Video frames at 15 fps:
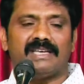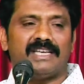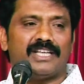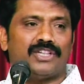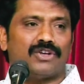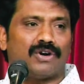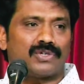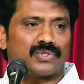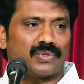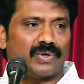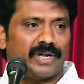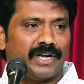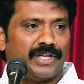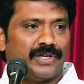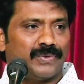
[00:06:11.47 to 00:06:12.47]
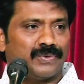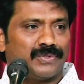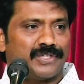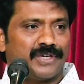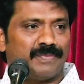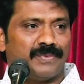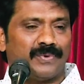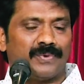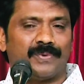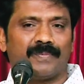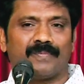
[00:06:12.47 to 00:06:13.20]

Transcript: ఈ దాసుడైన యోసేపు